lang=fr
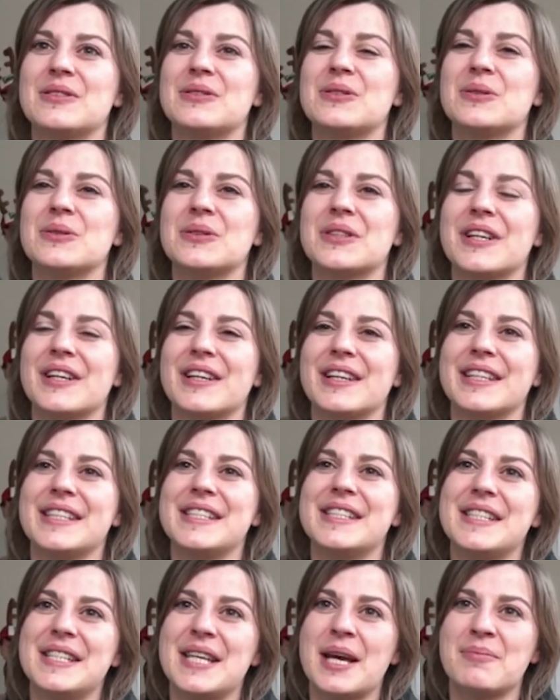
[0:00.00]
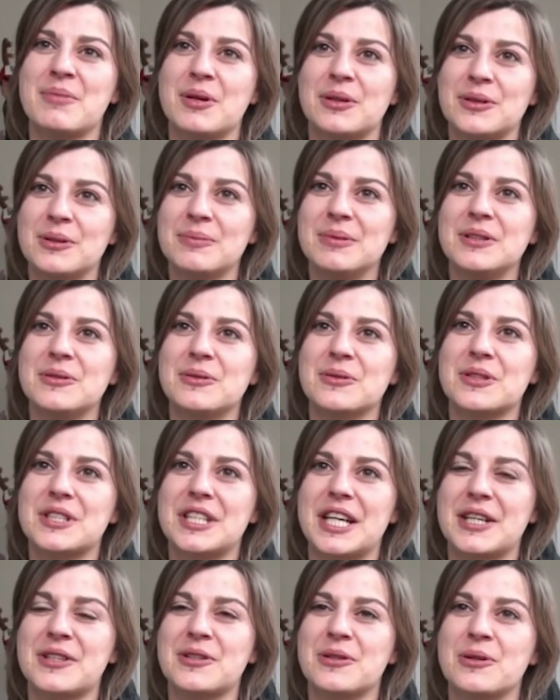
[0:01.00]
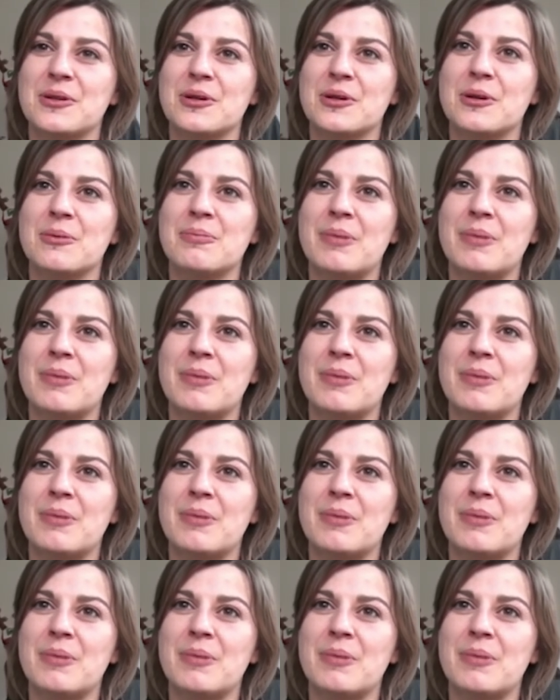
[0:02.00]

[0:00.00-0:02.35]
Donc euh, ici à Portemine, on cherche euh,